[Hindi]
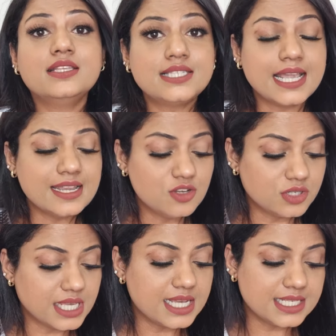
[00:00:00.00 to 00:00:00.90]
द सेकेंड
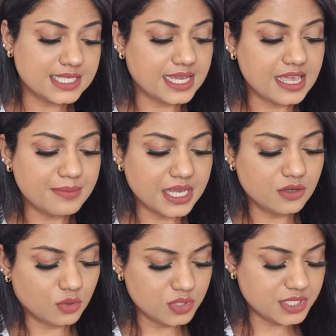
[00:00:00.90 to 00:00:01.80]
कुर्ता इज अगेन बाई
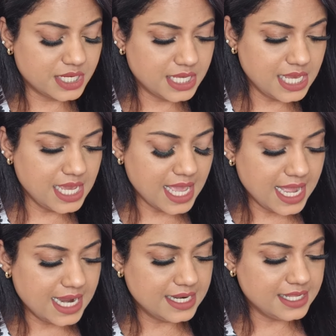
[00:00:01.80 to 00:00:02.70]
गोस्ट्रिकी
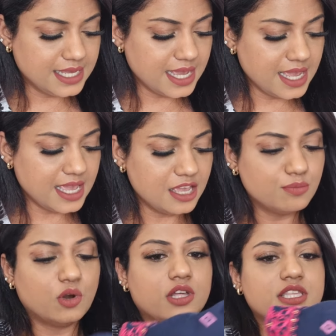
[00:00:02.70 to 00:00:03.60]
एंड ये
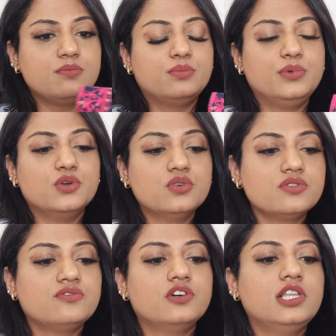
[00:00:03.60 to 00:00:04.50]
एक बहुत ही
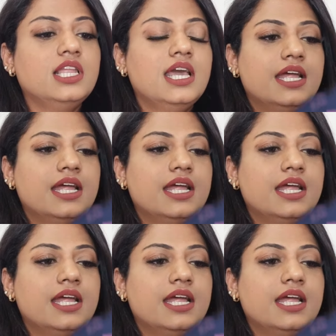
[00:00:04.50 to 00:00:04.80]
ब्यूटिफुल